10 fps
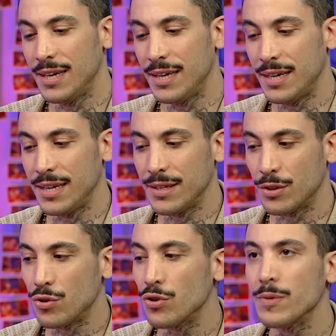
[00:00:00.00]
Ee,
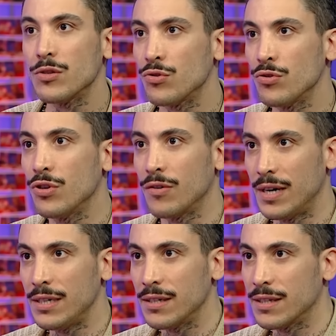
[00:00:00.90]
küçük bir stüdyo
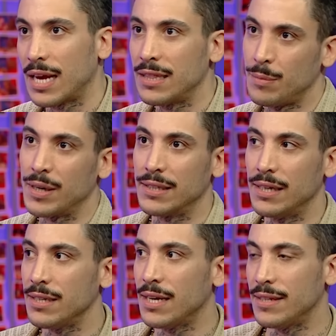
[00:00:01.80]
var kendime
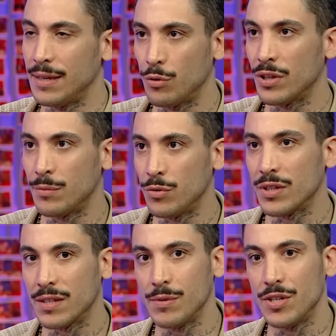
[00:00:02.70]
kadar. Yani demolarımı
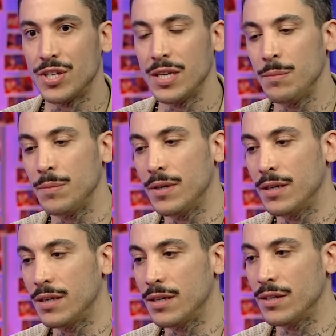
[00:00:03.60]
üretebileceğim.
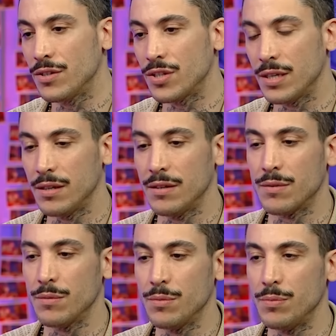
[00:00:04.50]
Ee, işte
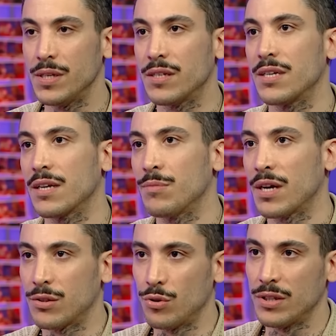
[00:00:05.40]
bilgisayarım,
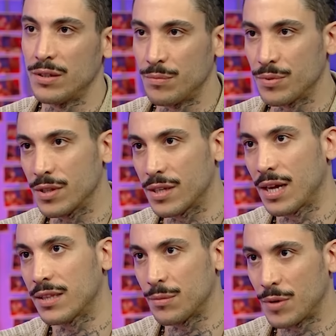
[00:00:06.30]
daktilolarım,
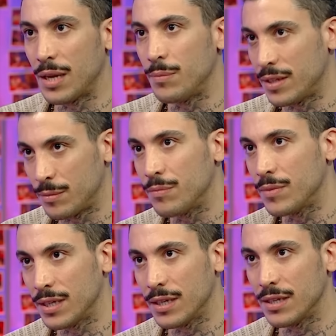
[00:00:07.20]
kağıtlarım, kalemlerim,
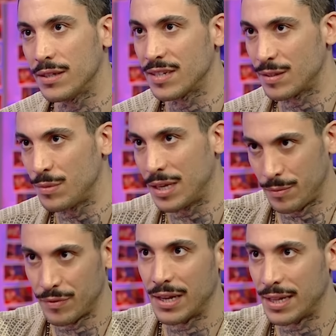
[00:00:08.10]
e, evet.
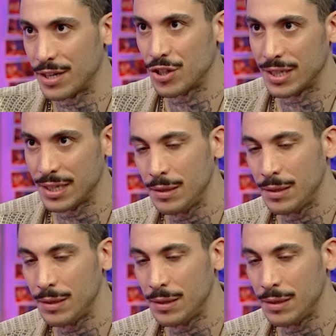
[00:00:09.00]
resimlerim falan her şeyleri.